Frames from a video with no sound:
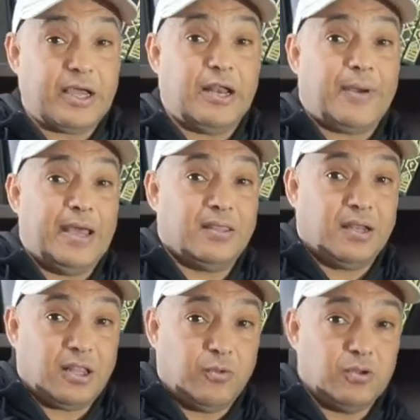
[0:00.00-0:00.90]
هيقول لك
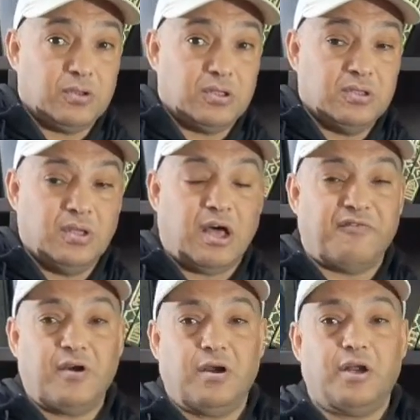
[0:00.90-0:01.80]
انا معايا 3 بونت
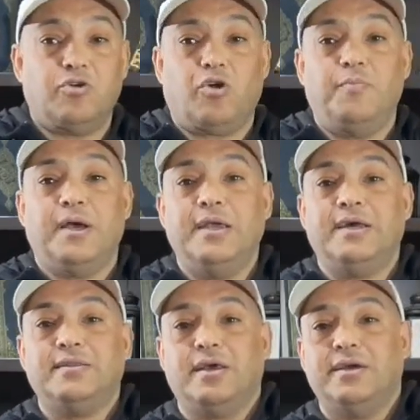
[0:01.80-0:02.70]
افكر
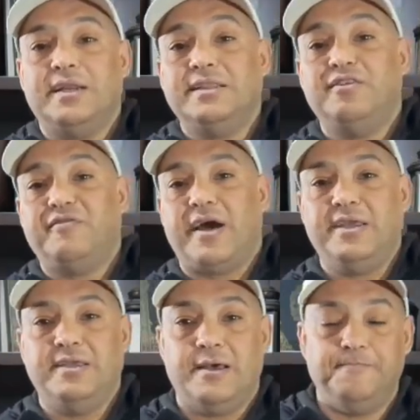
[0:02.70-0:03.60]
يروح مغير
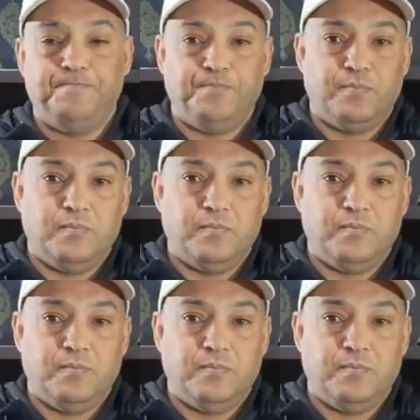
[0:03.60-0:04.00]
تغييرات دفاعيه